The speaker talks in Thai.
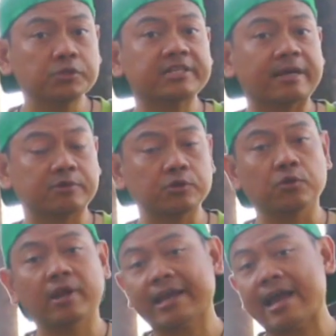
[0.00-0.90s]
ผู้สนับส
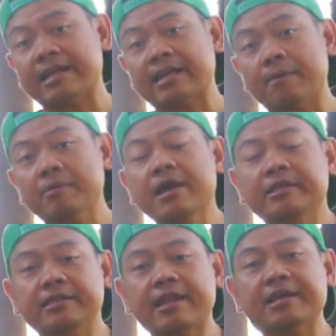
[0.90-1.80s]
นุนรายการครับ
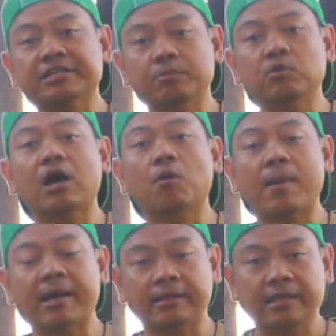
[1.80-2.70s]
ที่ได้เชิญพวกเรา
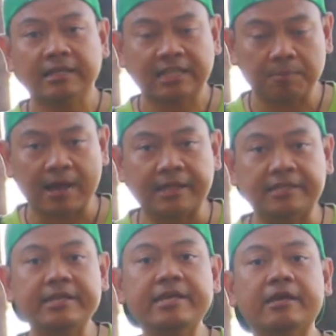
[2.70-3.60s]
มาทำงาน
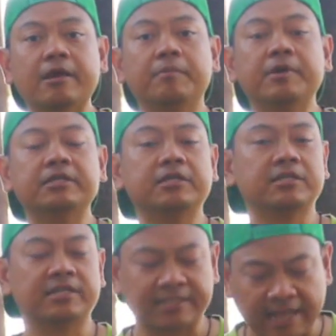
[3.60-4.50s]
ที่นี่เพื่อที่
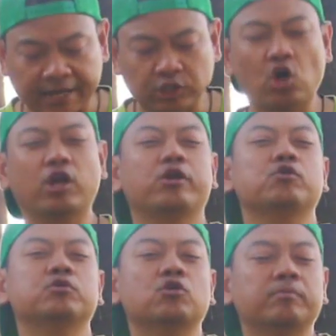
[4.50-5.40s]
จะถ่ายทอดให้คุณผู้ช